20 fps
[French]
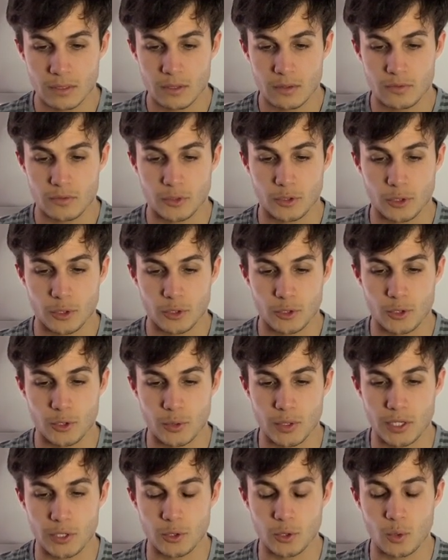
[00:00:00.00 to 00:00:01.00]
Votre
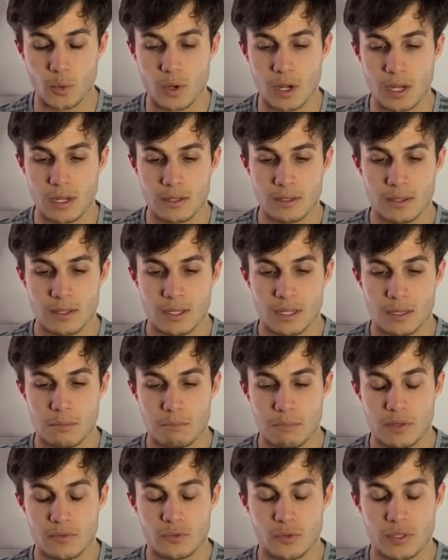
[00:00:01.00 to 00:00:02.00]
dos est droit,
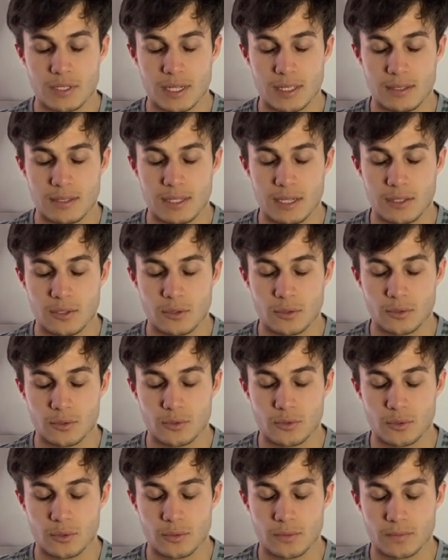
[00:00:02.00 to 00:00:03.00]
mais vous êtes
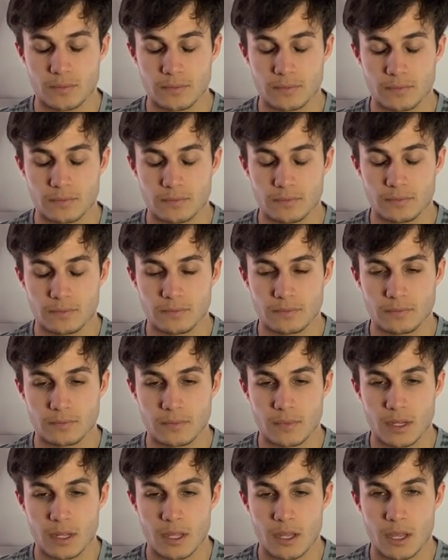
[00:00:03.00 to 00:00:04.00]
détendu.
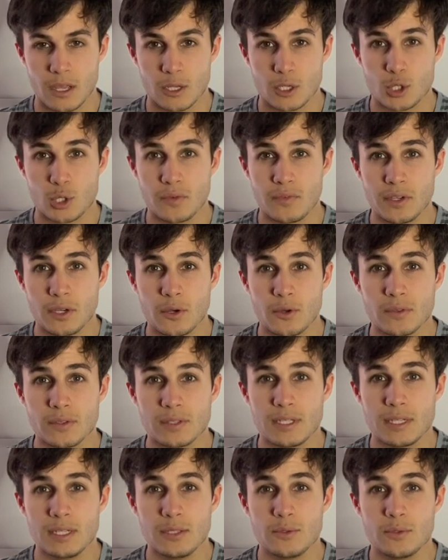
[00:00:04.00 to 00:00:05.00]
Je vais
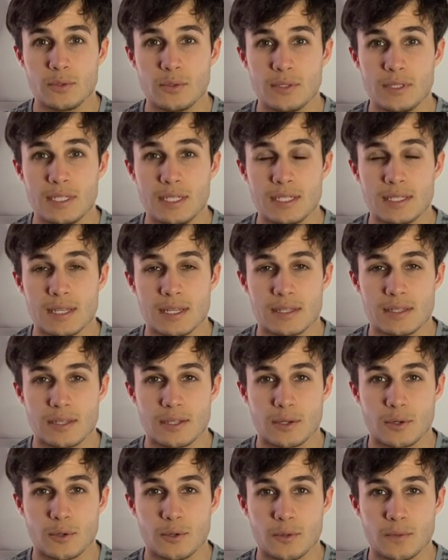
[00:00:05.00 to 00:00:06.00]
compter de 10 à
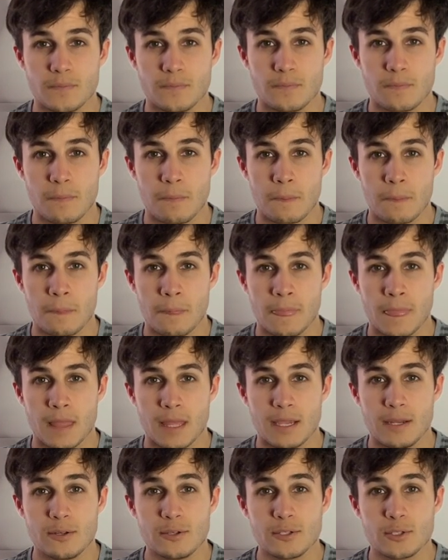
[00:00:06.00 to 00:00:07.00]
0.
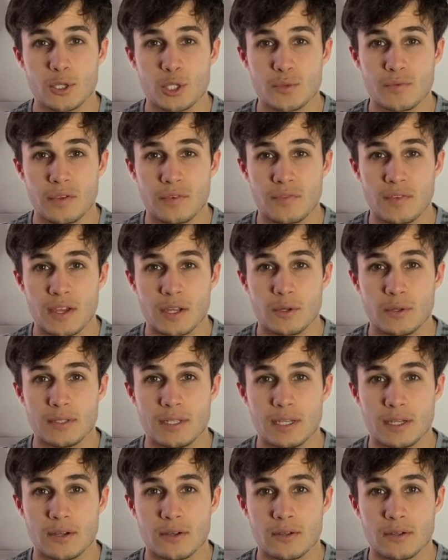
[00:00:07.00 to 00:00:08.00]
Et lorsque je vais faire le
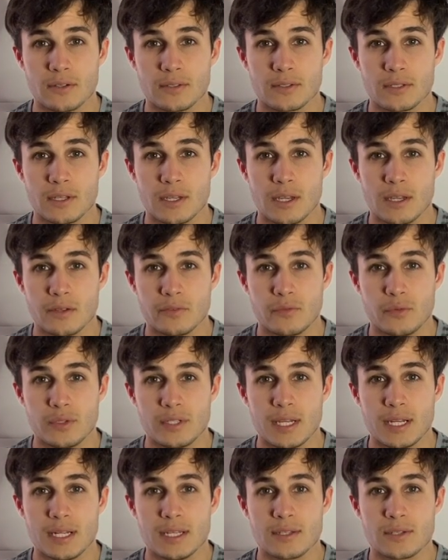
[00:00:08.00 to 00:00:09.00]
décompte,
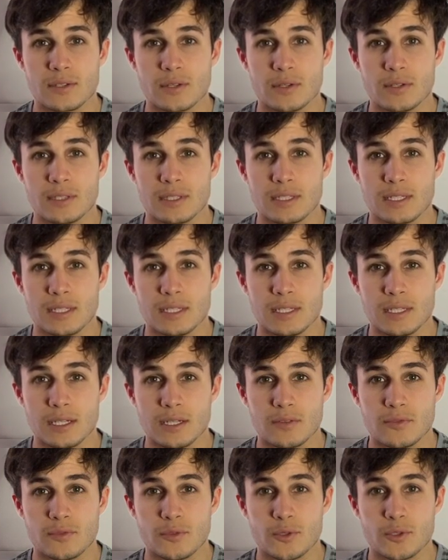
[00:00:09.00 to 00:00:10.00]
vous allez
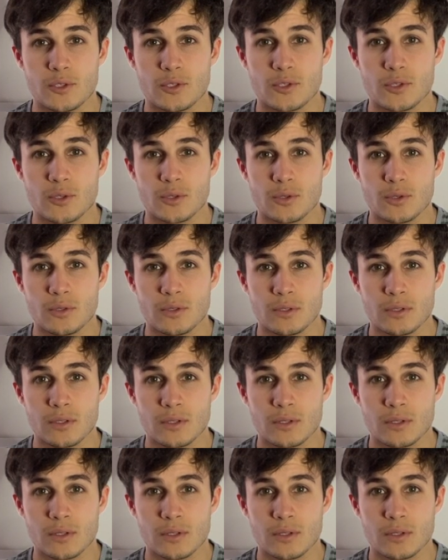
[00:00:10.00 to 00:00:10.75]
sentir vos yeux